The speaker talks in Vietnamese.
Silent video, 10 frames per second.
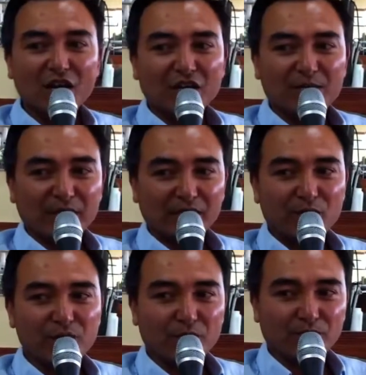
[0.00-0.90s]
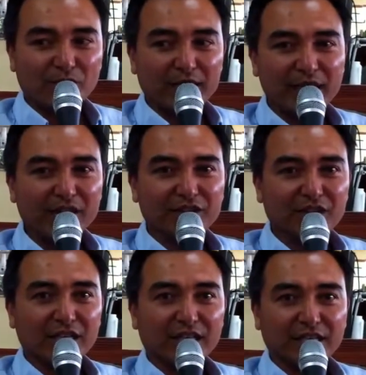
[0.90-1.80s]
à, mình cũng dùng
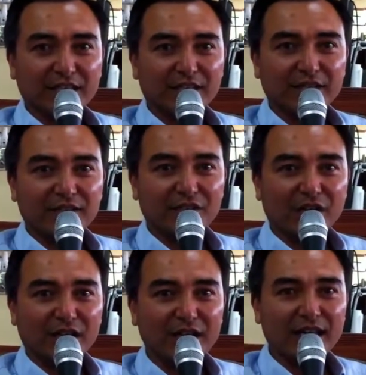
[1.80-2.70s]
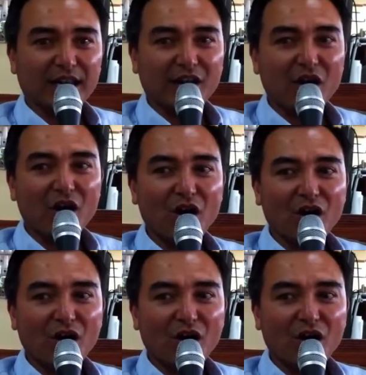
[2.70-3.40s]
vitality rồi là nó